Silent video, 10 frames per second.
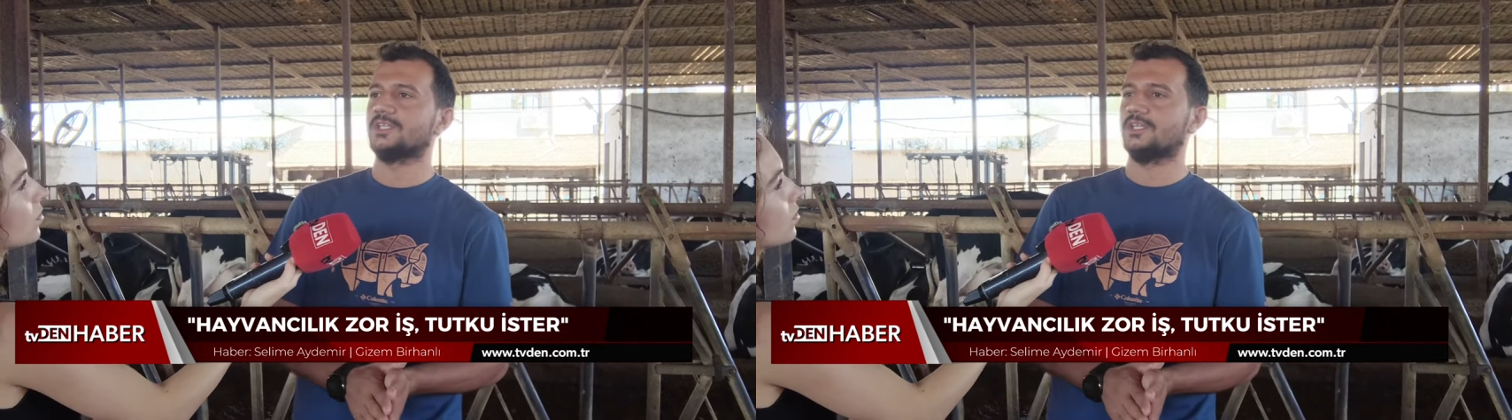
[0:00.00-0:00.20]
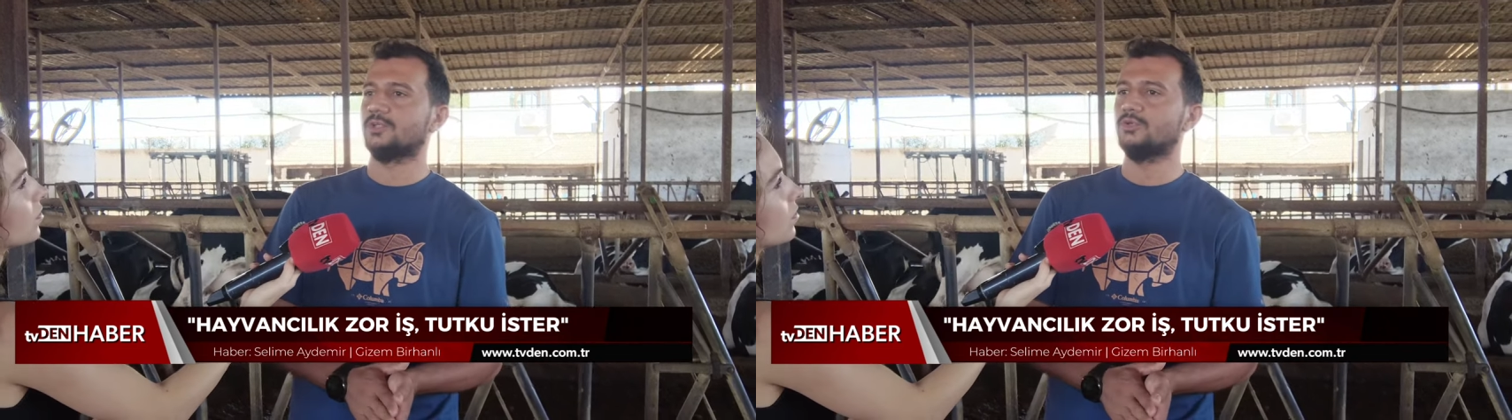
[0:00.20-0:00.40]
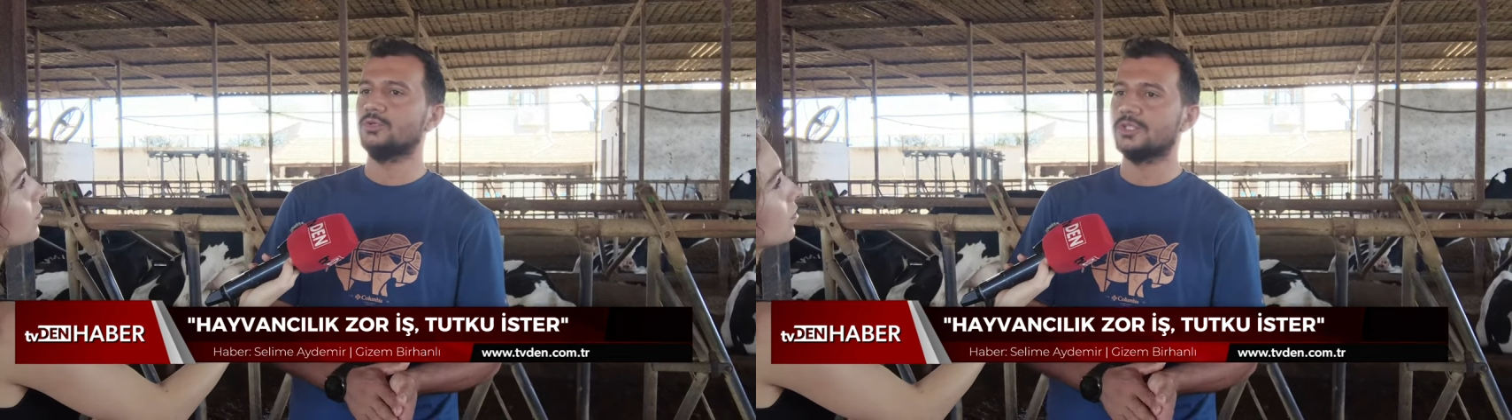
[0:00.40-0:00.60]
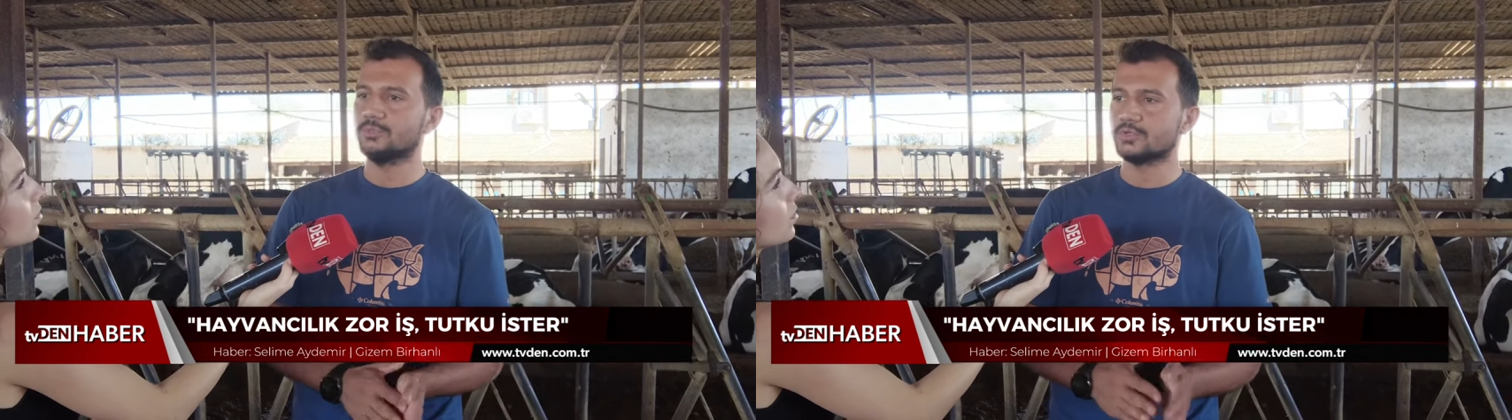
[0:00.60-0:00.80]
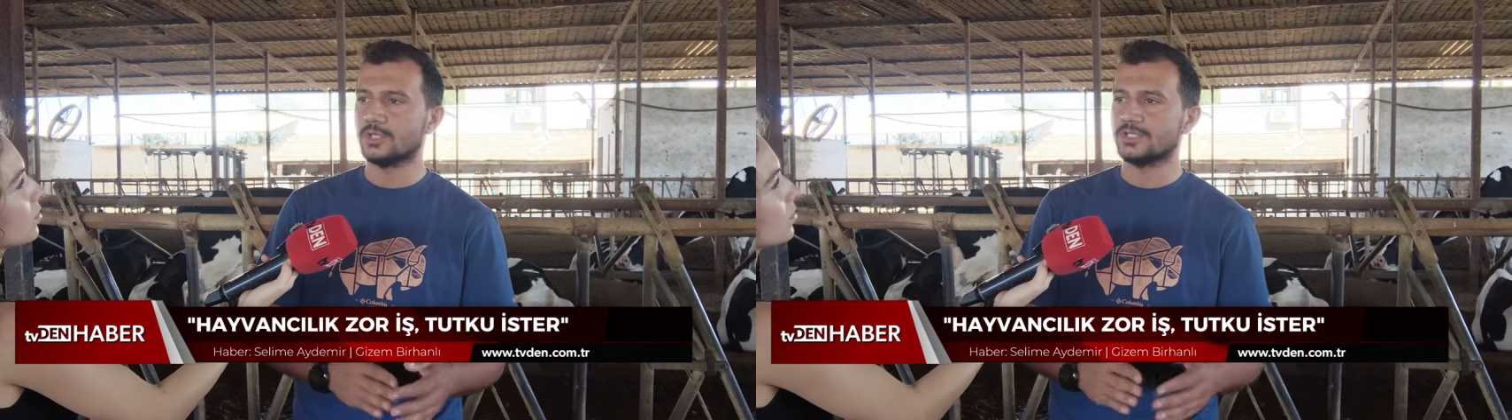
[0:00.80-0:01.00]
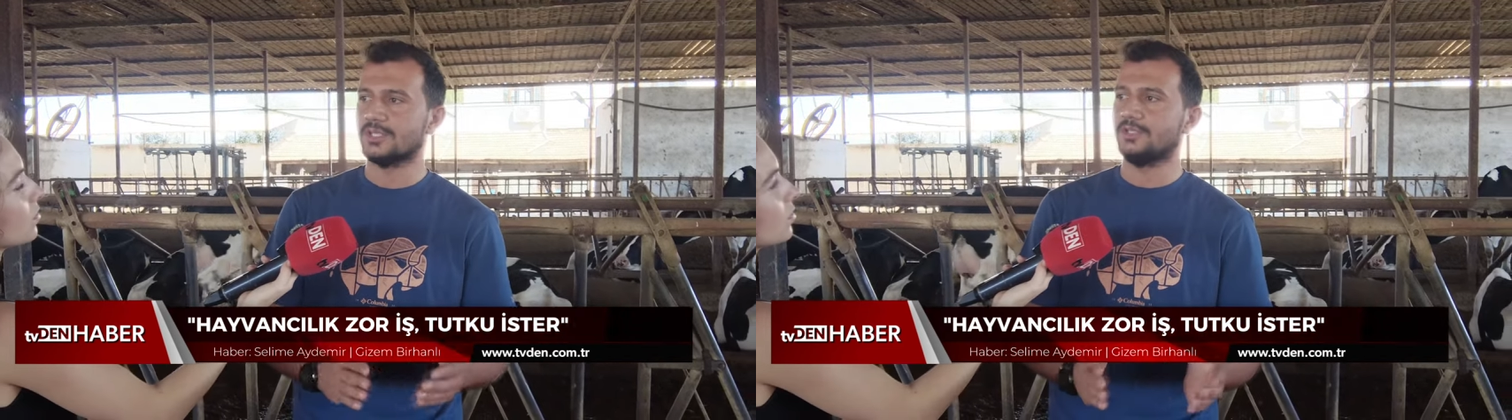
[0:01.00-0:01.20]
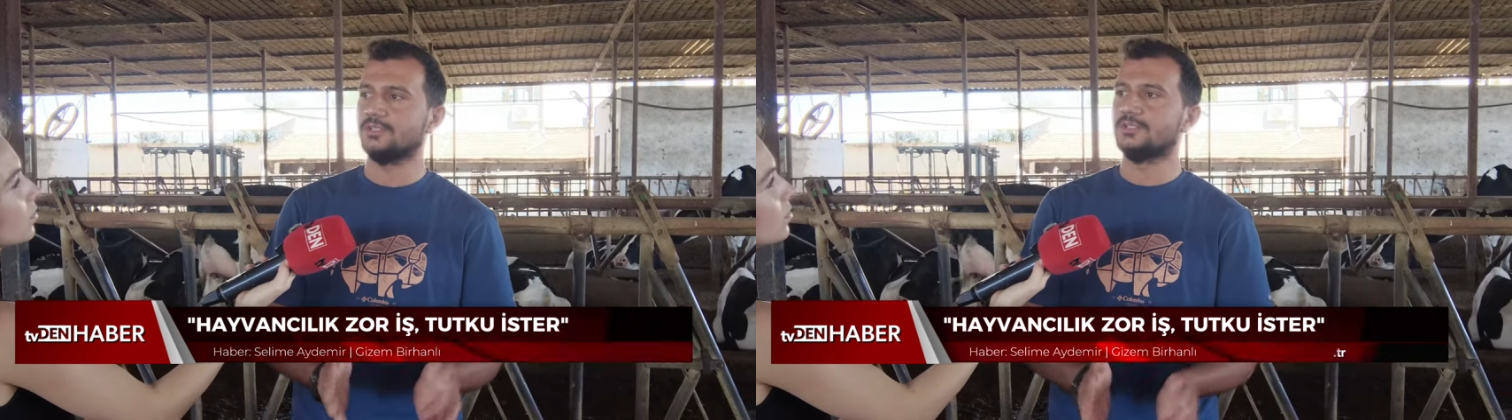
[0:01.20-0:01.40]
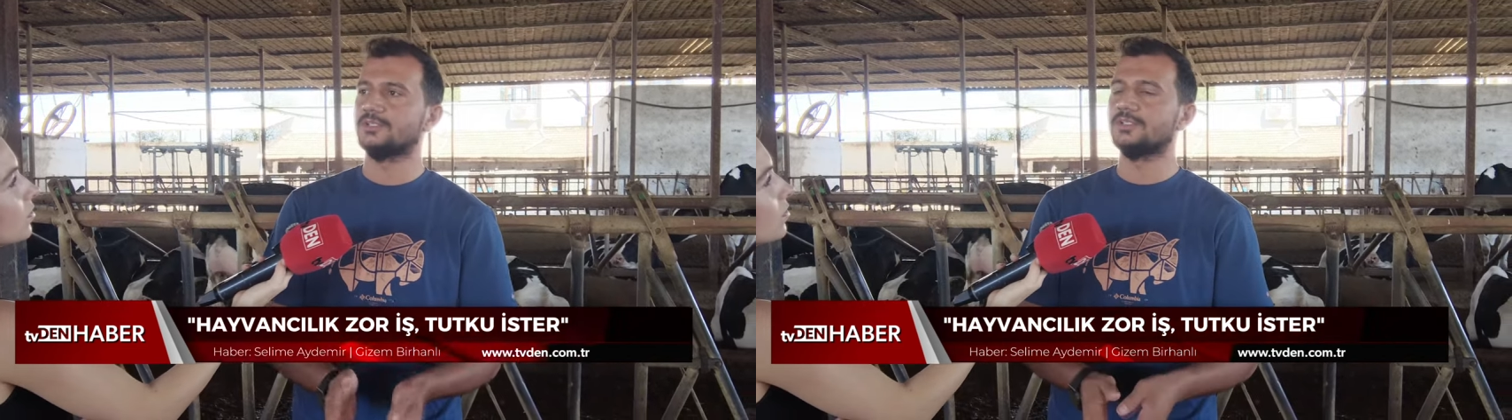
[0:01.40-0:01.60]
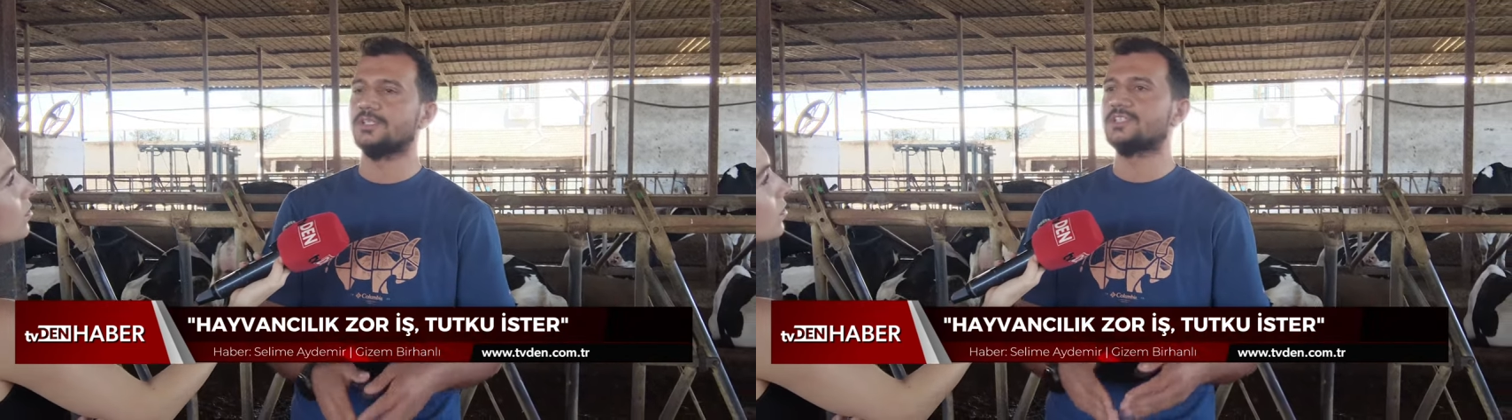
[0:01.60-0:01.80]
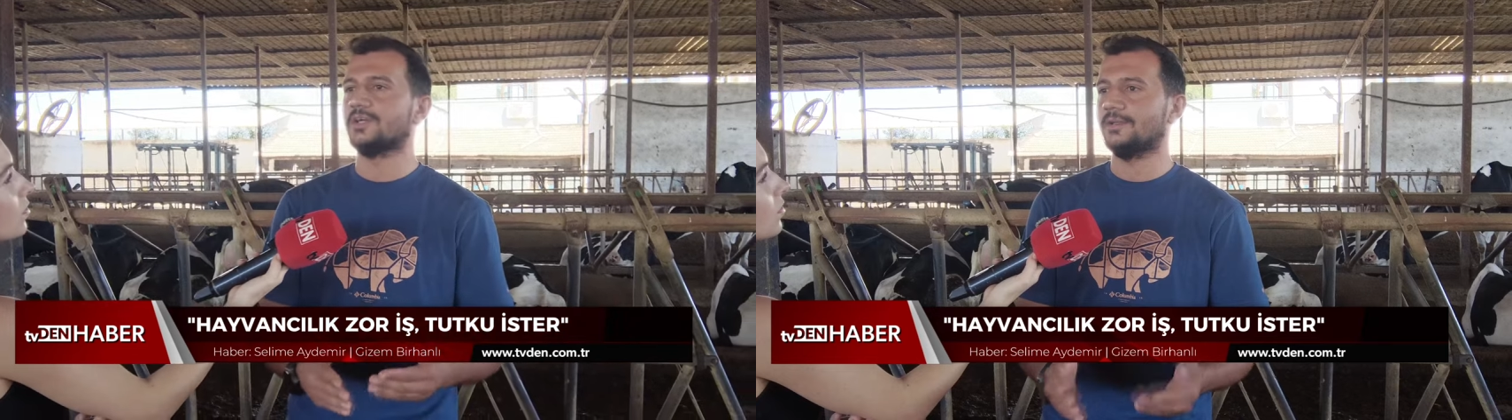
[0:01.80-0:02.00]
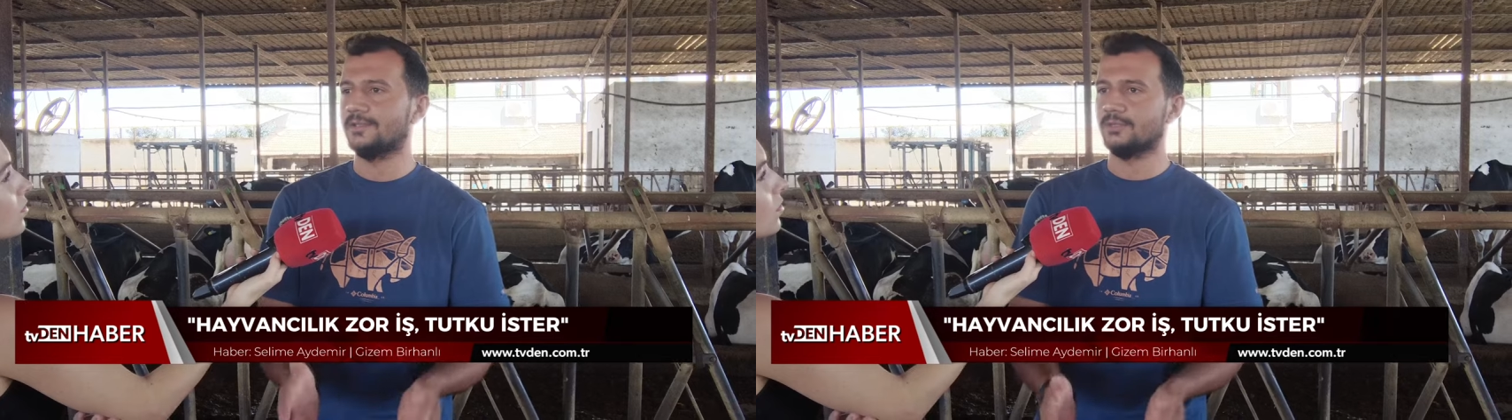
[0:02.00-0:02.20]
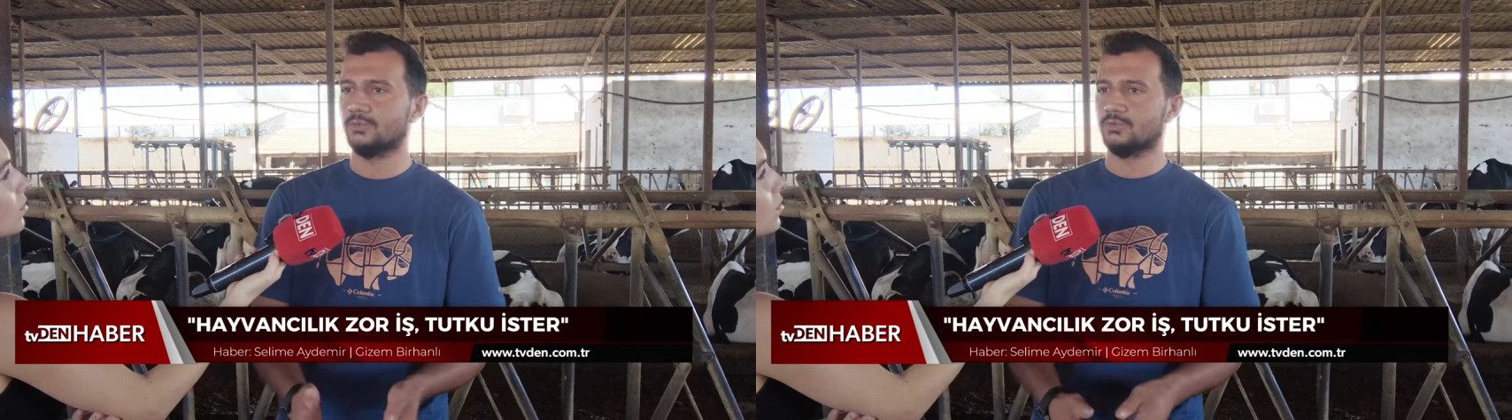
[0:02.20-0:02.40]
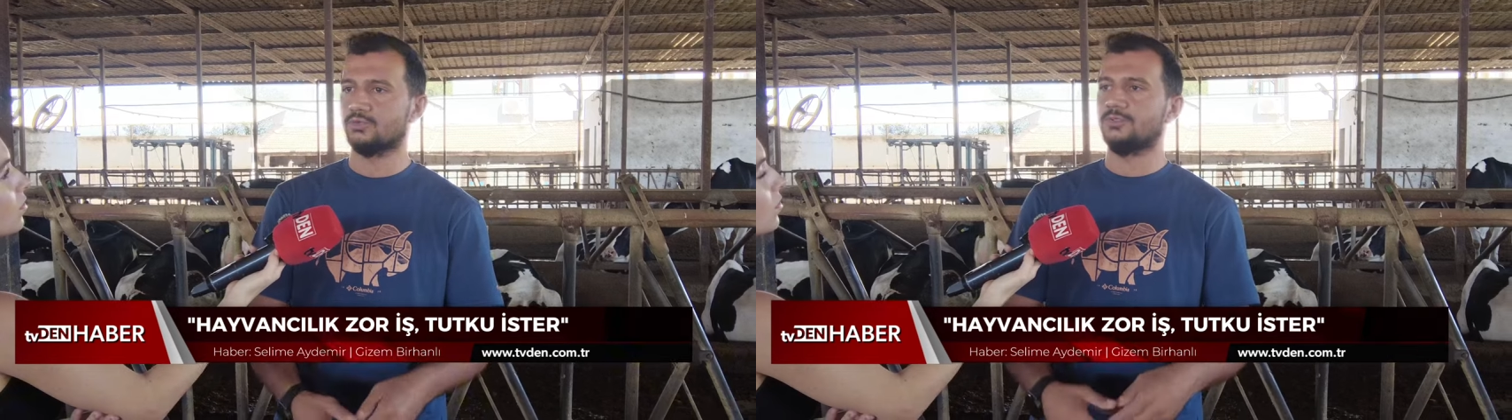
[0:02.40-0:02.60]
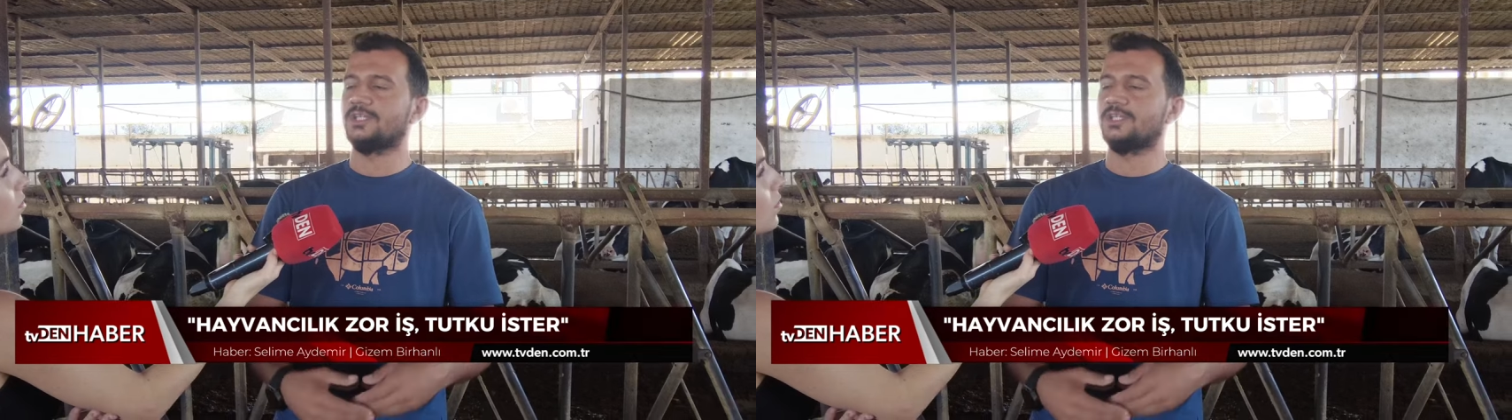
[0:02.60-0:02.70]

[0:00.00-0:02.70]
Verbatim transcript: gerekiyor ki buzağı sağlığını ishalden olsun,